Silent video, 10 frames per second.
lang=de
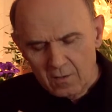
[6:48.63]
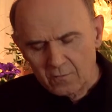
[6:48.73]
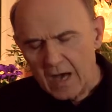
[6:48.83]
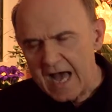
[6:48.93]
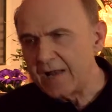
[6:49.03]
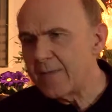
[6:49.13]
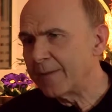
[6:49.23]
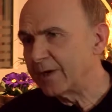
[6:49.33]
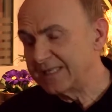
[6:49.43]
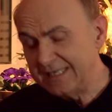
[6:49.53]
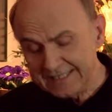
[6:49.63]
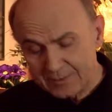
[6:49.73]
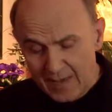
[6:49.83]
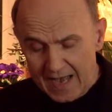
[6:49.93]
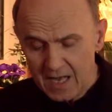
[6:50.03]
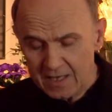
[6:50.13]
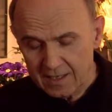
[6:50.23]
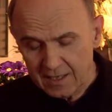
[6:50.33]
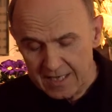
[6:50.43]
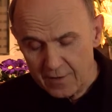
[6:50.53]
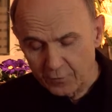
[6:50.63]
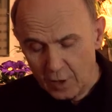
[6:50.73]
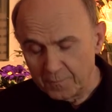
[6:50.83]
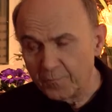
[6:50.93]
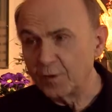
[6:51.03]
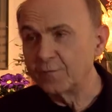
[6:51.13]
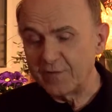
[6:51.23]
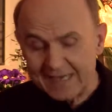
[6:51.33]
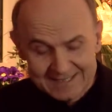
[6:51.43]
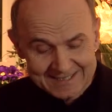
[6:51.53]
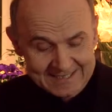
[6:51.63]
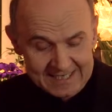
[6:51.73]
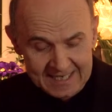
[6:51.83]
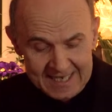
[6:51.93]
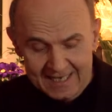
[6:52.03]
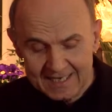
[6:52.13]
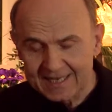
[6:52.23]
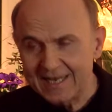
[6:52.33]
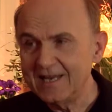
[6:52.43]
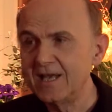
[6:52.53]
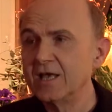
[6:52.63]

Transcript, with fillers: vor allem aber diesmal in der Form von faszinierenden,